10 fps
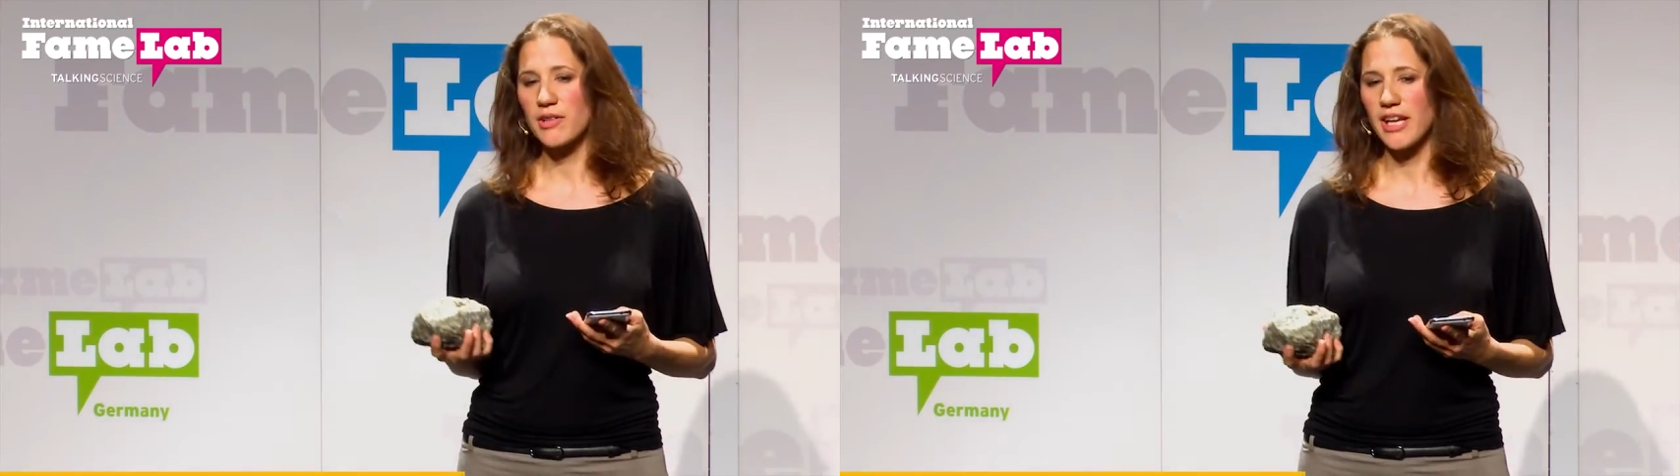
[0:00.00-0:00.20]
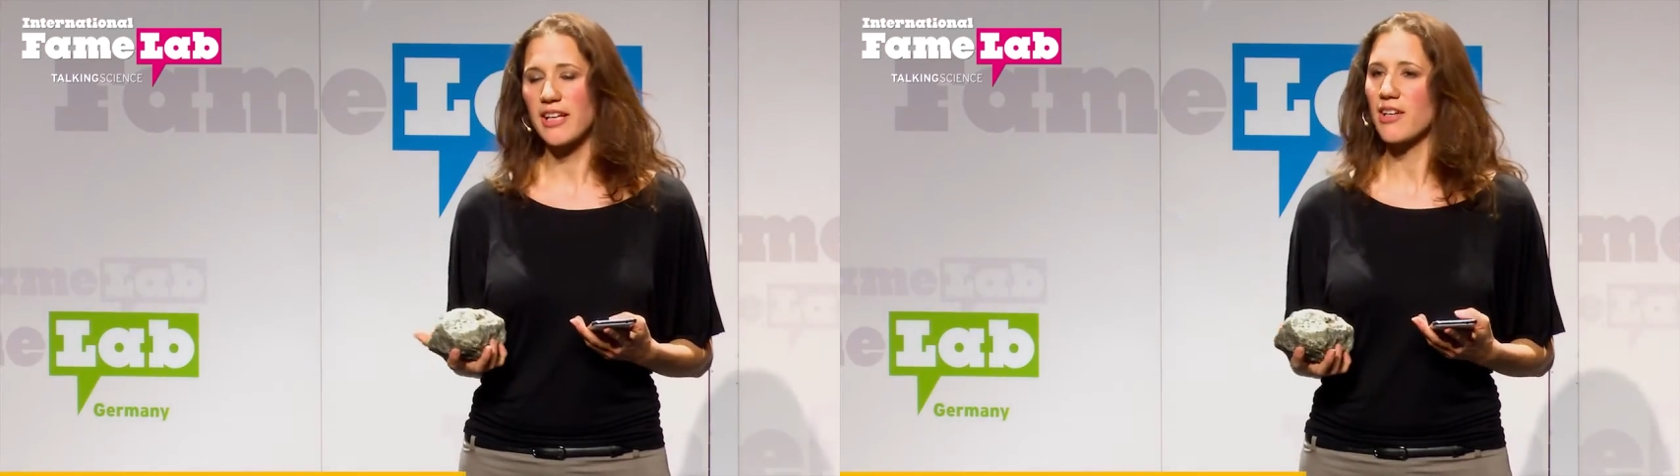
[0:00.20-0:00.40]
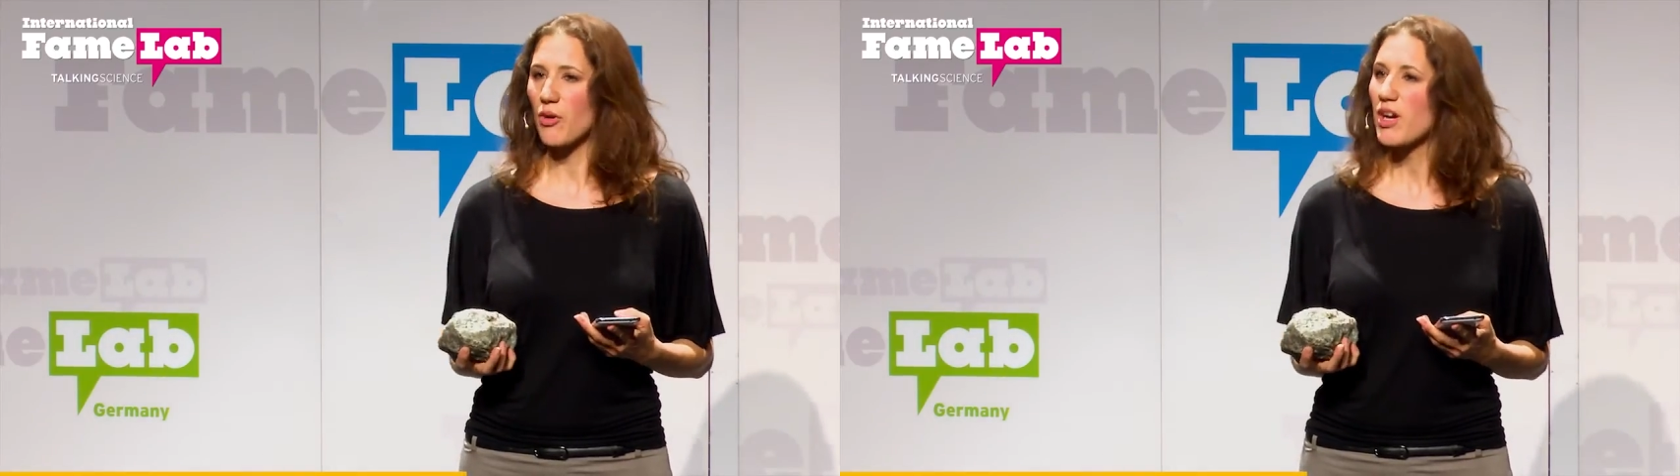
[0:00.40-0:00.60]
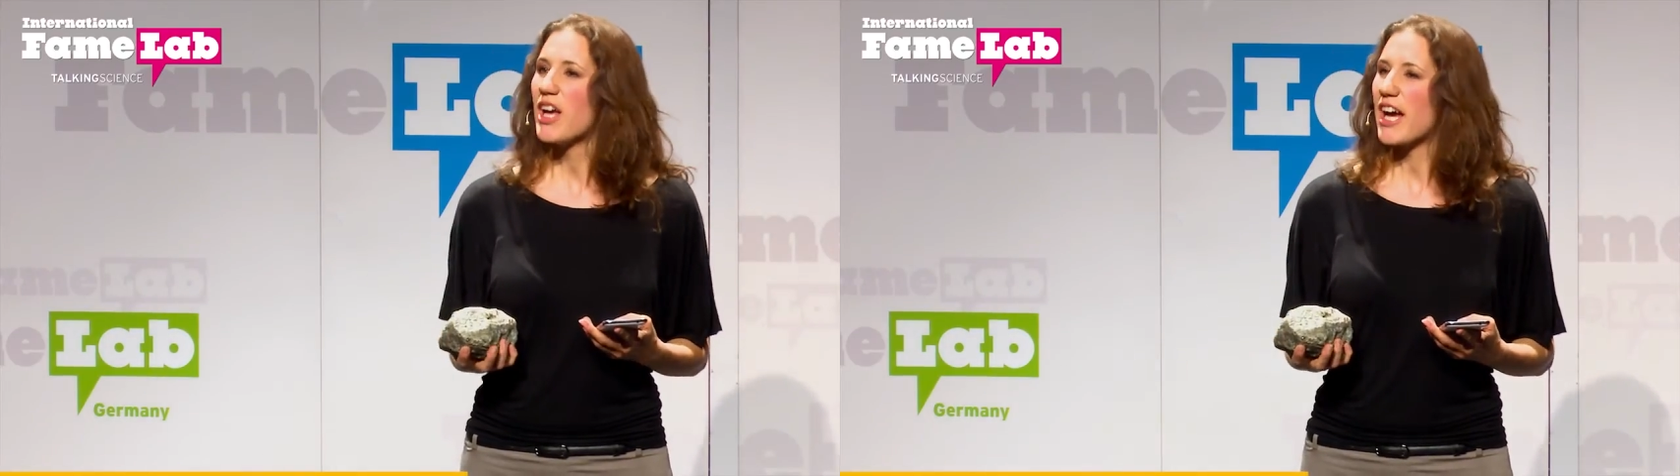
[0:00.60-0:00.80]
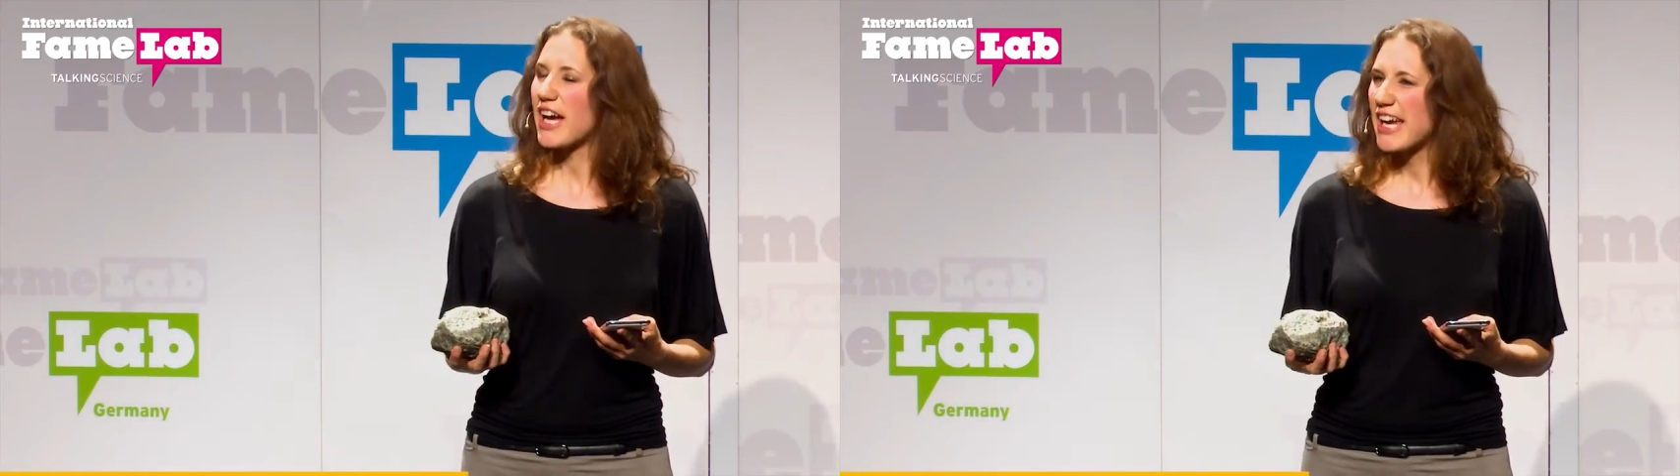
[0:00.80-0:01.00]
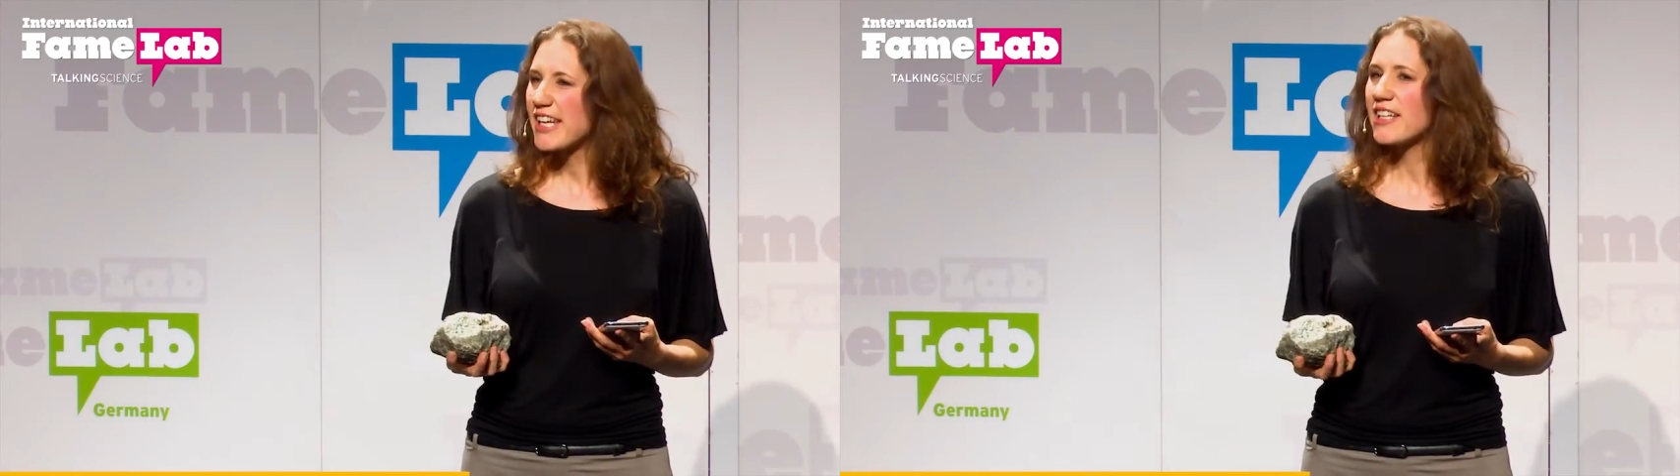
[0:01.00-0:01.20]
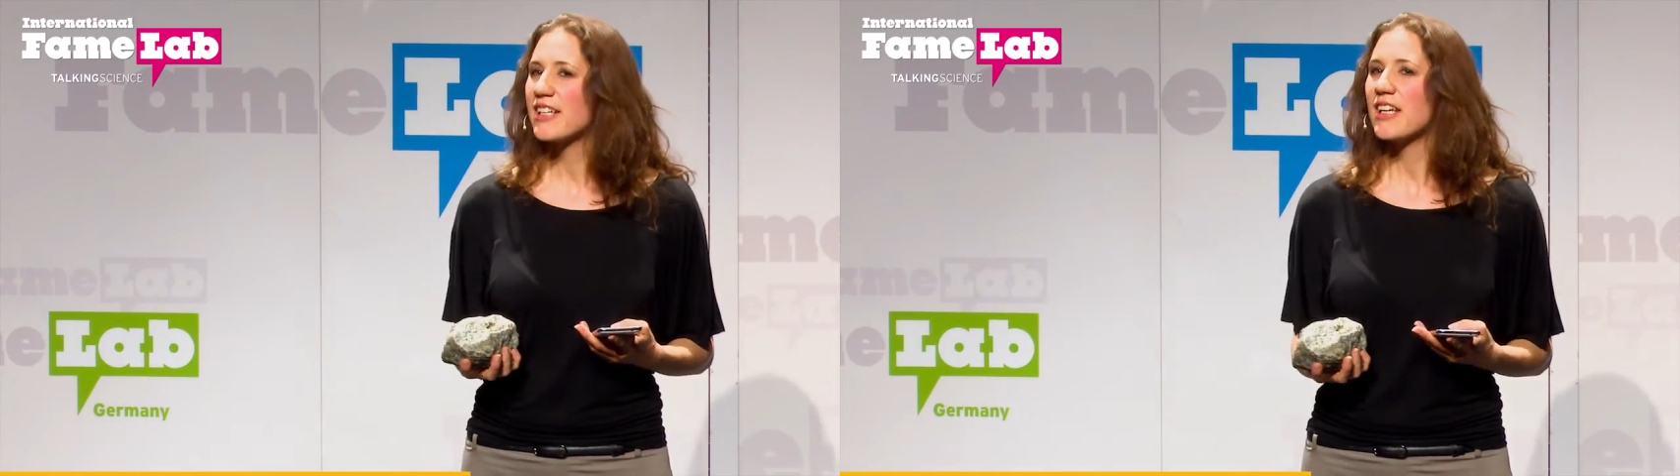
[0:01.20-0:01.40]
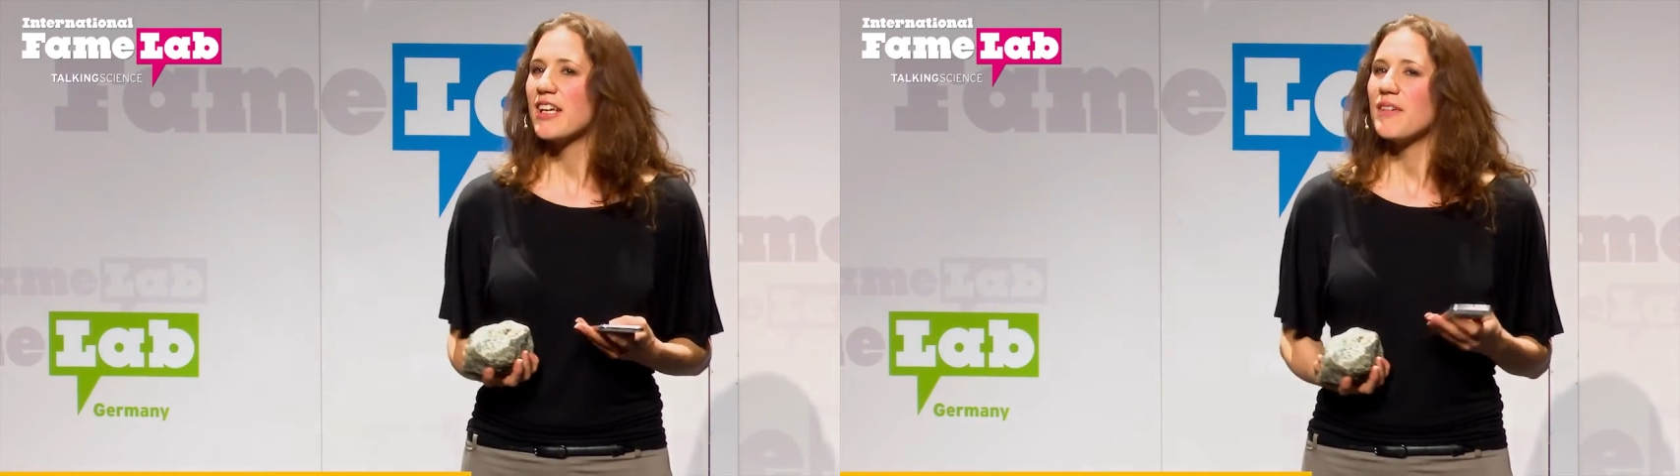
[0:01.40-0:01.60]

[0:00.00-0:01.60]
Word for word: eigentlich auch errechnen,